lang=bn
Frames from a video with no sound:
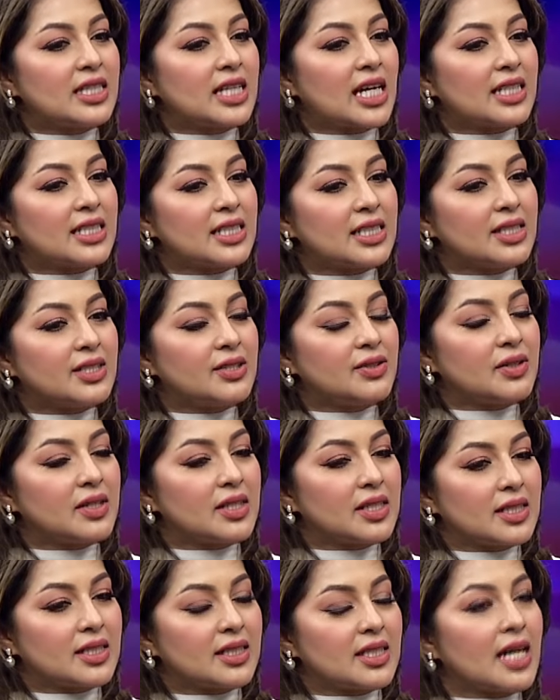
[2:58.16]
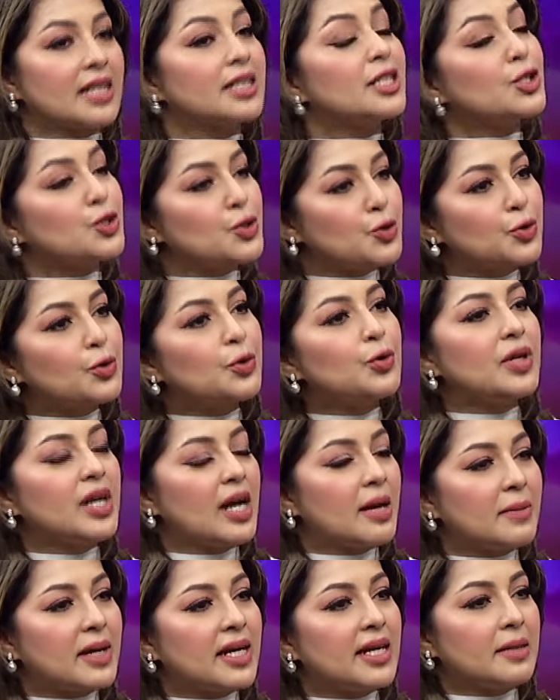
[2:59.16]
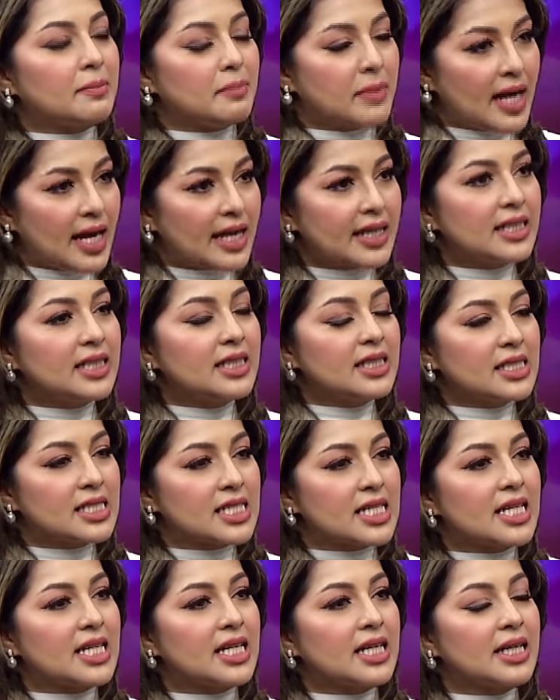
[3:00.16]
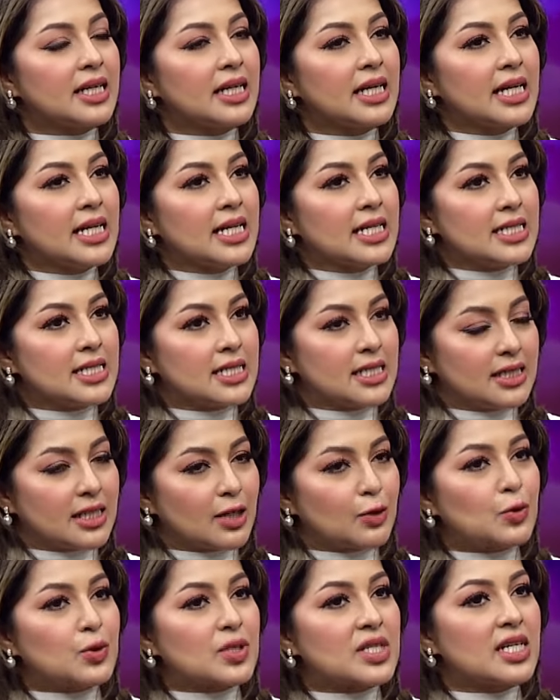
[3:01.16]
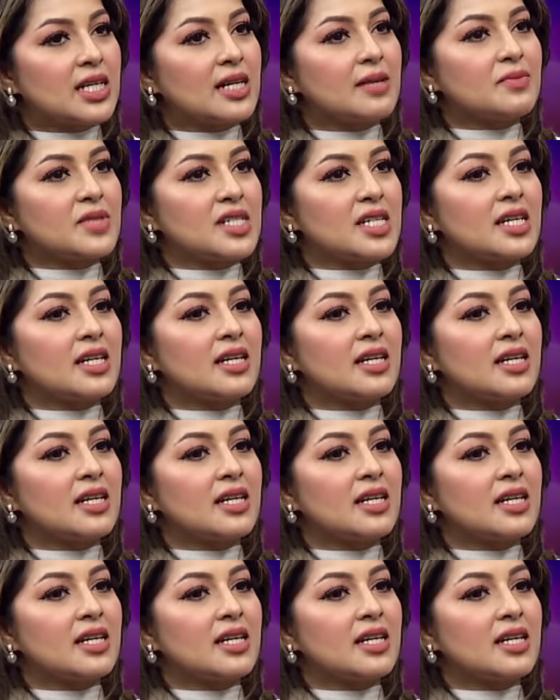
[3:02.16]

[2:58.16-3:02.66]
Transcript: um, তাদের তাদের জন্যই আমার এই প্ল্যানিং যে চিন্তা করছিলাম যে